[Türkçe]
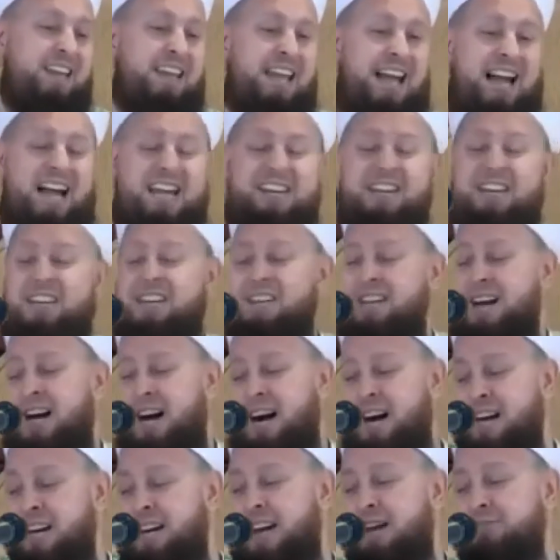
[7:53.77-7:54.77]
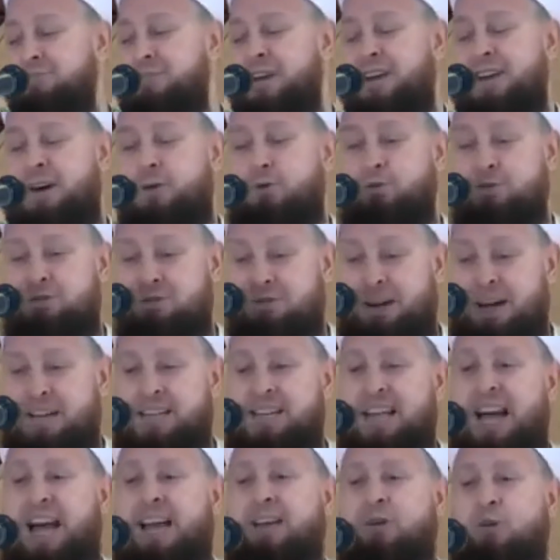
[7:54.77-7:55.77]
Yani arkamda Yahudi
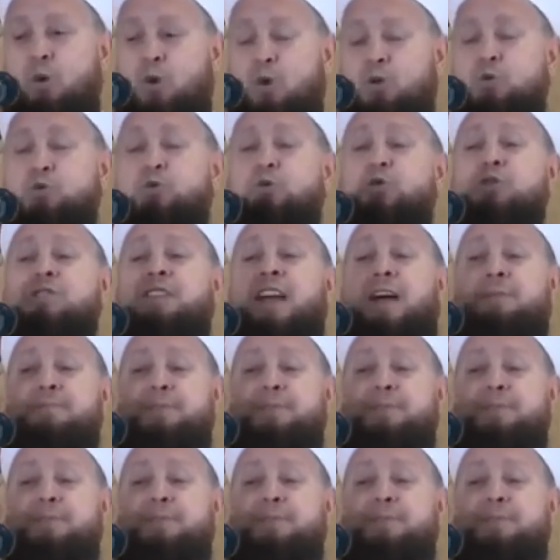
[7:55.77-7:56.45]
var gel öldür